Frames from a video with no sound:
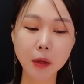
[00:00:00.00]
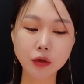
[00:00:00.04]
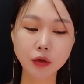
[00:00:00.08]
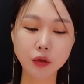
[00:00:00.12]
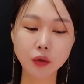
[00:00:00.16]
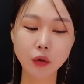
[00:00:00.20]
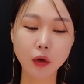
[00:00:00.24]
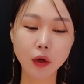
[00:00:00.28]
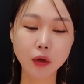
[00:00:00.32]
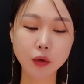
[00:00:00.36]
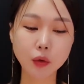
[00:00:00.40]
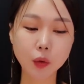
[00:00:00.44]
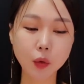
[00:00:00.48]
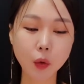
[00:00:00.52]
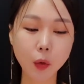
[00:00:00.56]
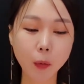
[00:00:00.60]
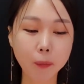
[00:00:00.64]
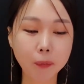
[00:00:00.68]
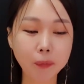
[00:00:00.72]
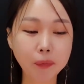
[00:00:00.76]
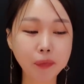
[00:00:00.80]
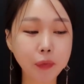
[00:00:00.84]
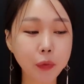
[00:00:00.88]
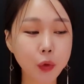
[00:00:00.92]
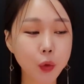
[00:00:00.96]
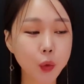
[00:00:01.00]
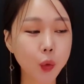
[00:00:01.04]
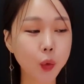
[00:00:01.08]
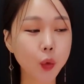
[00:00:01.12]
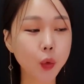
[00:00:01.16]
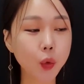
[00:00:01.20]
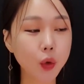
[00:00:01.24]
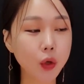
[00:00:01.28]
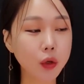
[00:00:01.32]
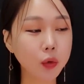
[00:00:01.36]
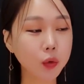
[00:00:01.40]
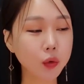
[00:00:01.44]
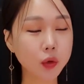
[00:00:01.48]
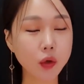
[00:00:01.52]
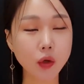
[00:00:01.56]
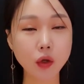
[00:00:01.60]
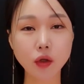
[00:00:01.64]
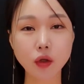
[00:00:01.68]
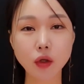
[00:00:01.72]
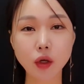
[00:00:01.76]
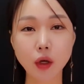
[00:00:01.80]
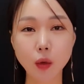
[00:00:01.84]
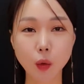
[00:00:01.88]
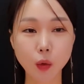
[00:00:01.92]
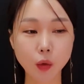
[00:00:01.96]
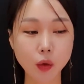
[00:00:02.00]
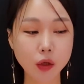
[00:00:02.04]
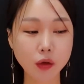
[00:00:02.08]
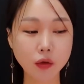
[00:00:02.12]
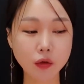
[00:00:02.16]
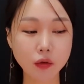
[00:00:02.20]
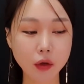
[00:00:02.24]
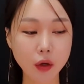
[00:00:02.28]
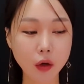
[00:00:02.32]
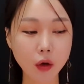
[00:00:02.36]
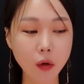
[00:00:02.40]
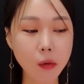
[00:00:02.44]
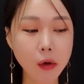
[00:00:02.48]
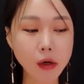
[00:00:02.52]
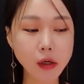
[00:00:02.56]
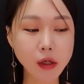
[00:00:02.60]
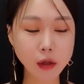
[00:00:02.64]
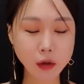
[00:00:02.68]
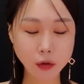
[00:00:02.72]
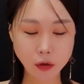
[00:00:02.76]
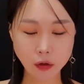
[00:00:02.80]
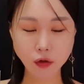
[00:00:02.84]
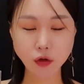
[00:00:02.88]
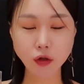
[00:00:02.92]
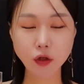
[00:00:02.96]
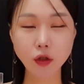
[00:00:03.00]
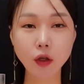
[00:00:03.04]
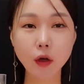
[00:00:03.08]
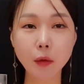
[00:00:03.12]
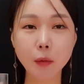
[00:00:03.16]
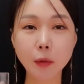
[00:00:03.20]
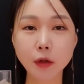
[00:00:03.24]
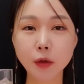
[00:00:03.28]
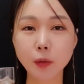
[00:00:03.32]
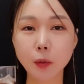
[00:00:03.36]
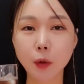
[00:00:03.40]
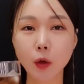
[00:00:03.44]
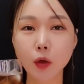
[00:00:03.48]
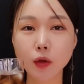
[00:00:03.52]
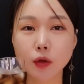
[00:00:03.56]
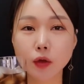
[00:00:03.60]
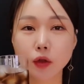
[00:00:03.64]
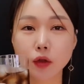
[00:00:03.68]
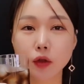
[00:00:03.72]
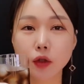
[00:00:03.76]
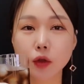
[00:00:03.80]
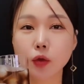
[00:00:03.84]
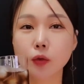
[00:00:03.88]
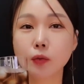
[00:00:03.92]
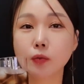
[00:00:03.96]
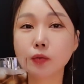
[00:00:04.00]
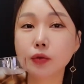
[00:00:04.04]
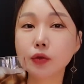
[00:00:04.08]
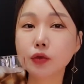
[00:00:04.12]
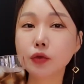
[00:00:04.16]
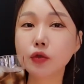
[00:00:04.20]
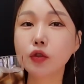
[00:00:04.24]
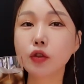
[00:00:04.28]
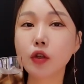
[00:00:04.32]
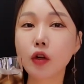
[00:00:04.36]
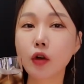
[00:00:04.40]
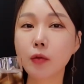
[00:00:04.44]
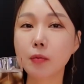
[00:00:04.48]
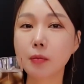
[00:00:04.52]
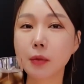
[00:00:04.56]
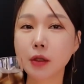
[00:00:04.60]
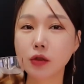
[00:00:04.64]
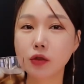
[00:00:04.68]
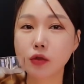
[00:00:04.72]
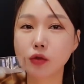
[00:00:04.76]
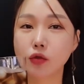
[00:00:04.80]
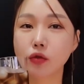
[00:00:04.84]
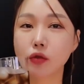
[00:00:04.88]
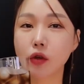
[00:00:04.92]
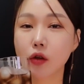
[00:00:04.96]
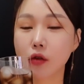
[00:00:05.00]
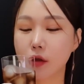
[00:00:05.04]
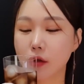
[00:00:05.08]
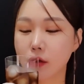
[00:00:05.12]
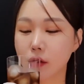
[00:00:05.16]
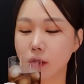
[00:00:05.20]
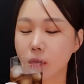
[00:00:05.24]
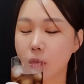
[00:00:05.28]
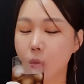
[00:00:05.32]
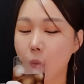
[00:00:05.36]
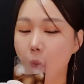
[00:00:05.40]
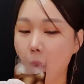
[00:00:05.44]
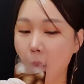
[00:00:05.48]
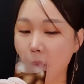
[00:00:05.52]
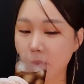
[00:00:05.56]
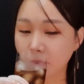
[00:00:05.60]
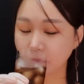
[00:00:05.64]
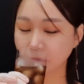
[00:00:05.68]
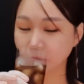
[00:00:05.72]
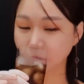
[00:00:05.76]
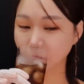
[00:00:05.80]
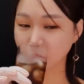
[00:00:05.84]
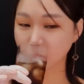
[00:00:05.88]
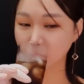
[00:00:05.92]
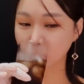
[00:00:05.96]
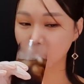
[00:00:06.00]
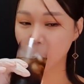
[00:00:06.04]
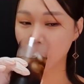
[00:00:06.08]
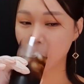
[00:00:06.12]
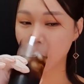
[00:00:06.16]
맛이어가지고 요거랑도 되게 잘 어울리는데요. 딱 찍어서 먹었을 때 좀 부드러운 맛이 추가되는? 음.